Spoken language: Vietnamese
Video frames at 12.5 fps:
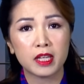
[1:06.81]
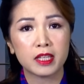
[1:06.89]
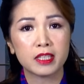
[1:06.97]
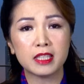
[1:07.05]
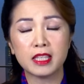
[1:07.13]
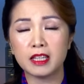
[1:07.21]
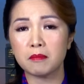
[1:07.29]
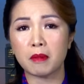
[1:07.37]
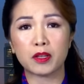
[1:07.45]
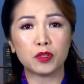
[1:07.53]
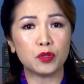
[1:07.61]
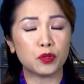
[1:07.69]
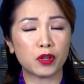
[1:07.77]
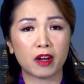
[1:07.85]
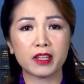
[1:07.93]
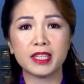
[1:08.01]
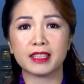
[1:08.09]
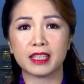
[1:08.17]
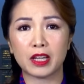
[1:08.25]
nhưng mà dù nói
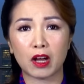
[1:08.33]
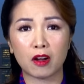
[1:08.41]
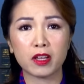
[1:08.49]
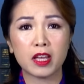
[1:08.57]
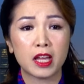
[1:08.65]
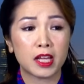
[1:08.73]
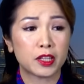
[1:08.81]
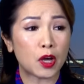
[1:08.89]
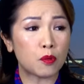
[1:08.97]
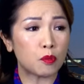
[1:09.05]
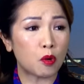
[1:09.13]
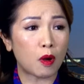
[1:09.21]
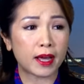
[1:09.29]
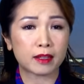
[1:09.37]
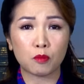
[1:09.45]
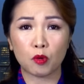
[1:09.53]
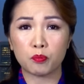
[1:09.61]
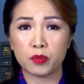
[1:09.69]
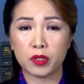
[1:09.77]
gì thì nói đồng loạt
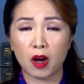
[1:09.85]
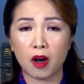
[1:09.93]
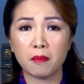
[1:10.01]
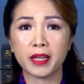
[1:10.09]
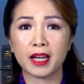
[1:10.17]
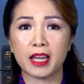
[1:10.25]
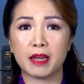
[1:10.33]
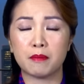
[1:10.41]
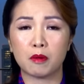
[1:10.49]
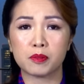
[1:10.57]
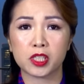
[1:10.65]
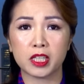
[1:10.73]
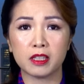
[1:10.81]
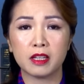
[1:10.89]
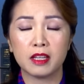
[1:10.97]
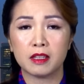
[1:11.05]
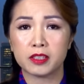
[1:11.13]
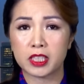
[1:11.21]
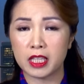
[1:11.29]
một nhóm các em học sinh
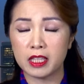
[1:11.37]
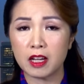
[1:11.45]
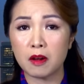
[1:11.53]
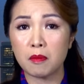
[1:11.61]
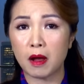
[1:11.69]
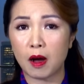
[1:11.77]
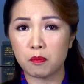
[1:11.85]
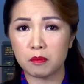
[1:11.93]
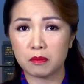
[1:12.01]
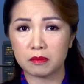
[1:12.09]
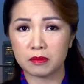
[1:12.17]
chỉ có học ừ,